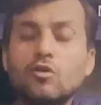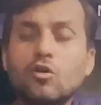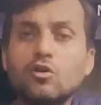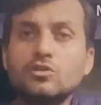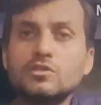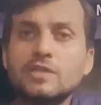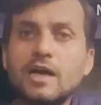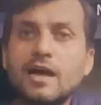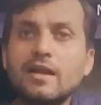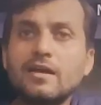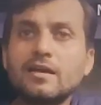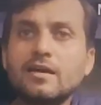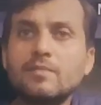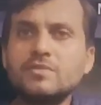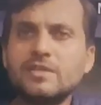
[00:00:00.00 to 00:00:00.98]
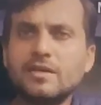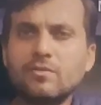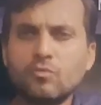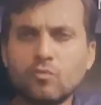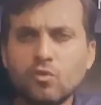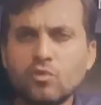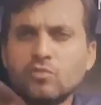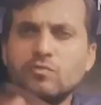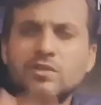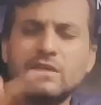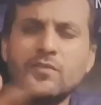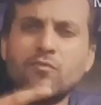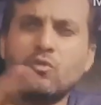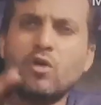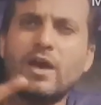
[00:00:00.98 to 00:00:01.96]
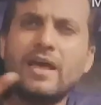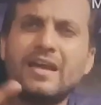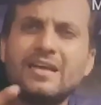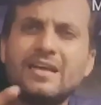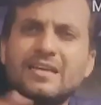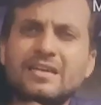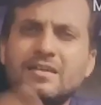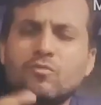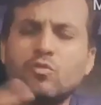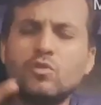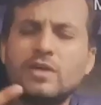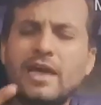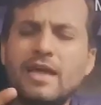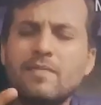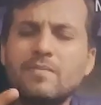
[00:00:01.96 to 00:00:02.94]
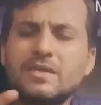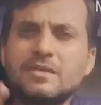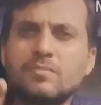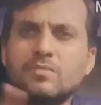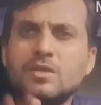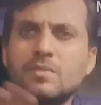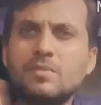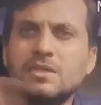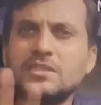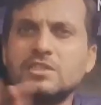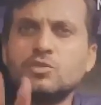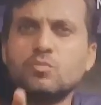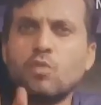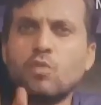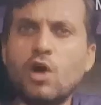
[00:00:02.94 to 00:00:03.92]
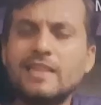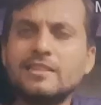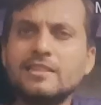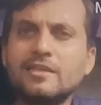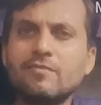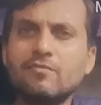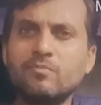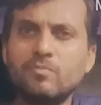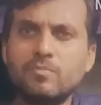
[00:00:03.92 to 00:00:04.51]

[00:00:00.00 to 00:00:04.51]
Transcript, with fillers: और सहारा कप ये वो ये वो एरा है ये वो टाइम है जब दिबाशीष मोहंती